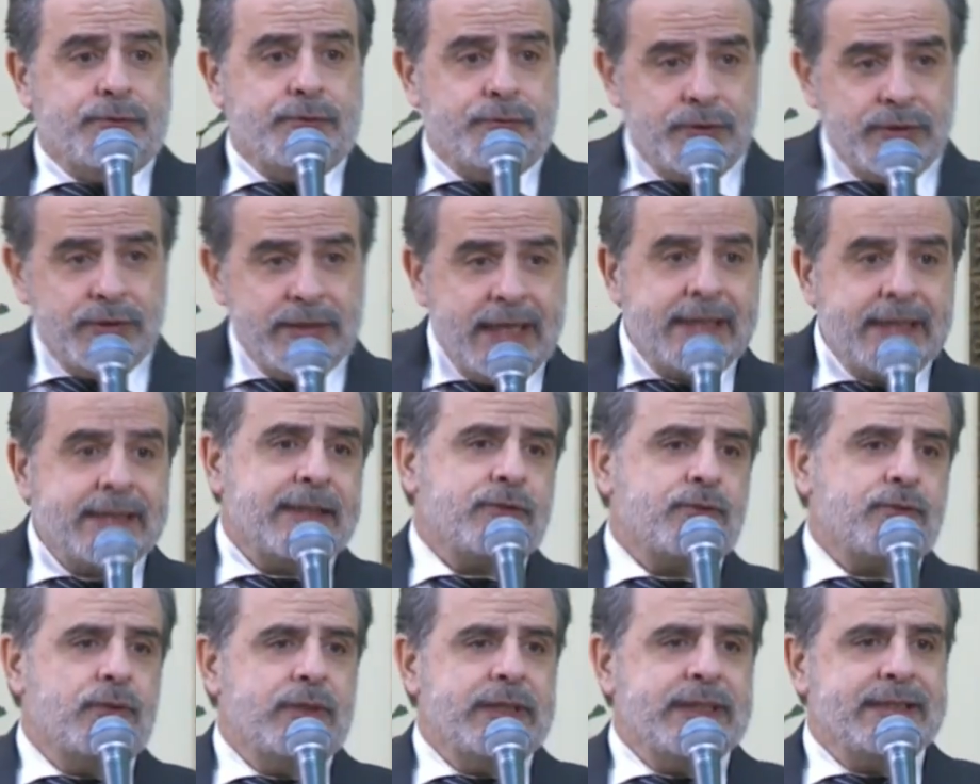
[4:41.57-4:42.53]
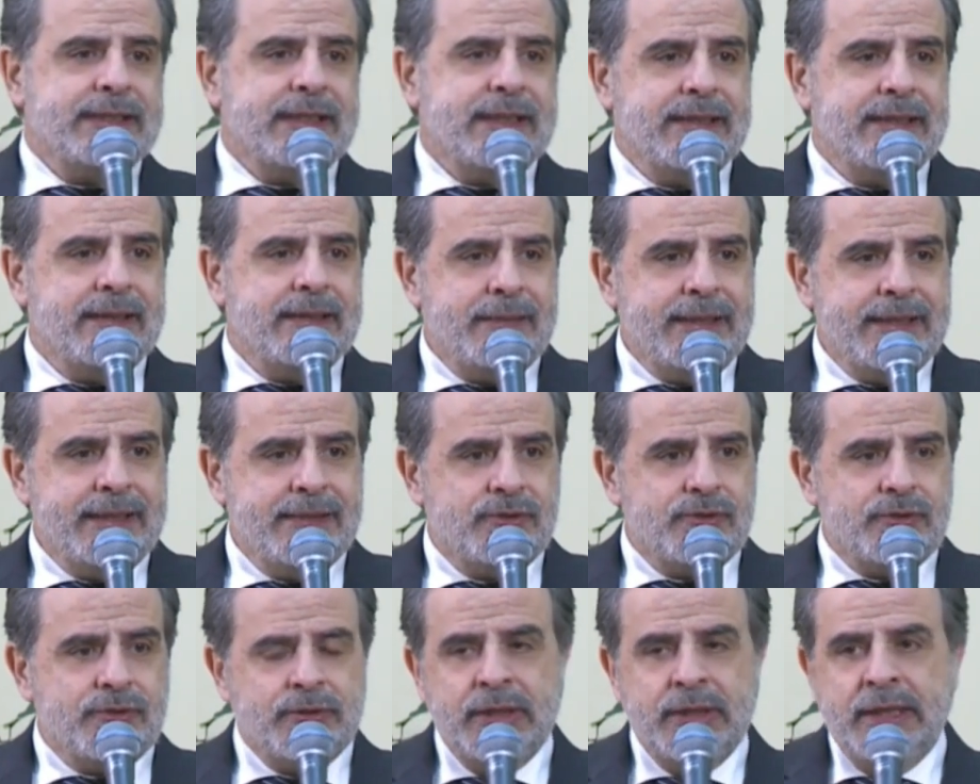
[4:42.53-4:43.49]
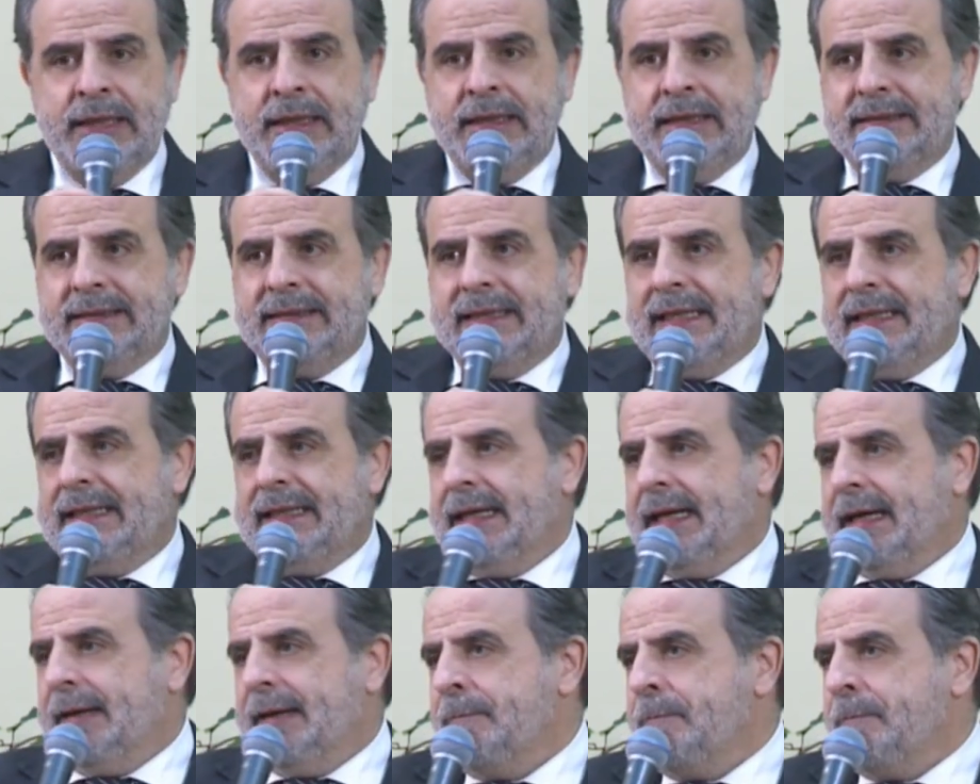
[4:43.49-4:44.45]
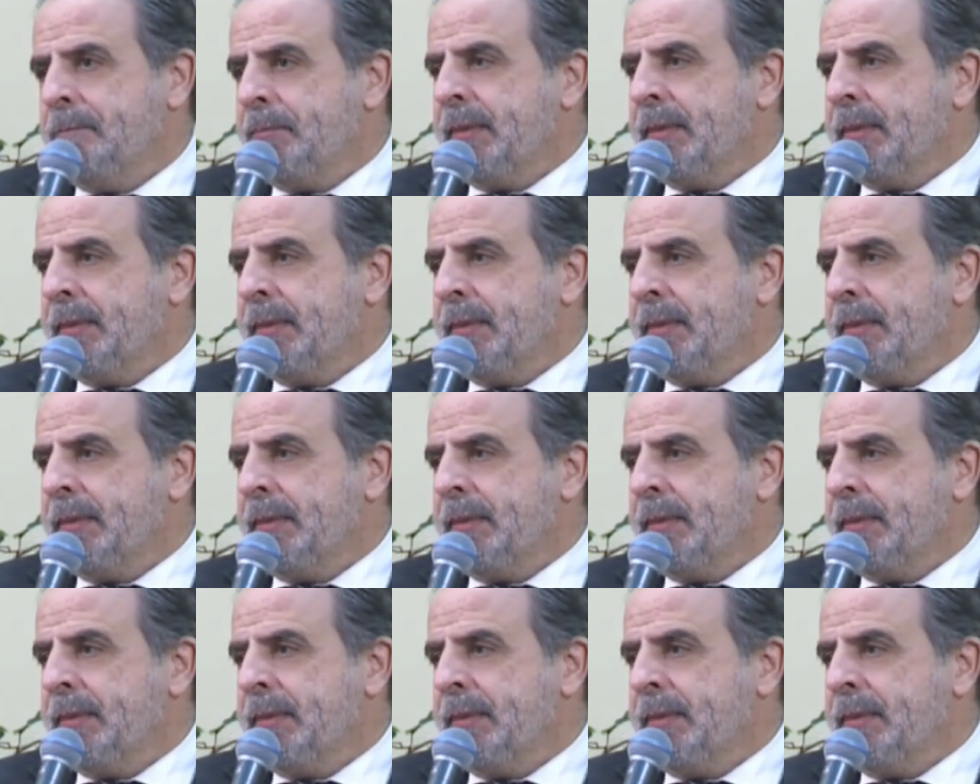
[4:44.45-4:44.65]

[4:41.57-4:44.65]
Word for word: fondata sull'insegnamento della,